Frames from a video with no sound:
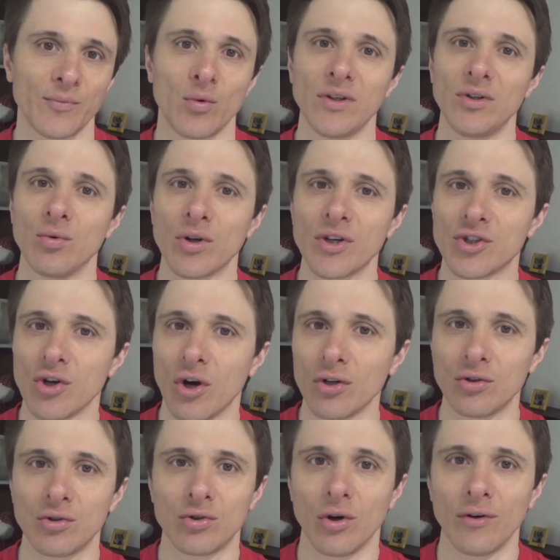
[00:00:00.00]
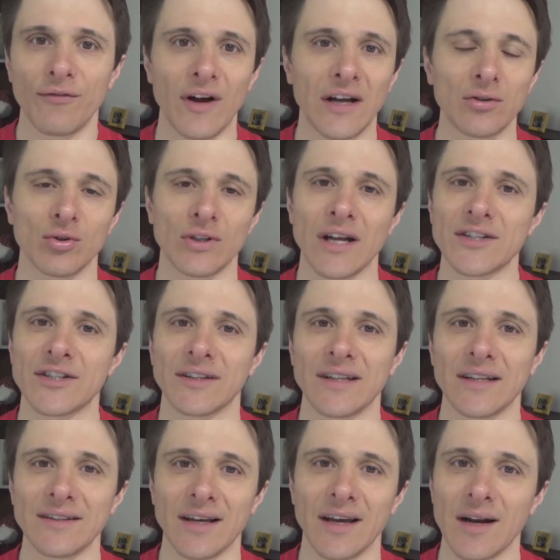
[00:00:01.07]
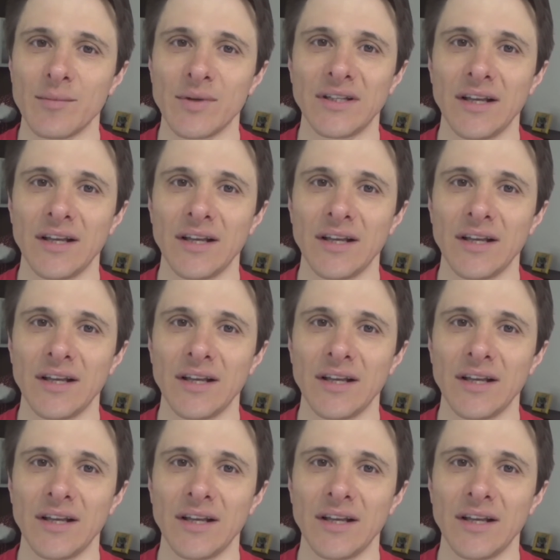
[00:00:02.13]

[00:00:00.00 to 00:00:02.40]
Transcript: Quindi un risotto fatto da 70 g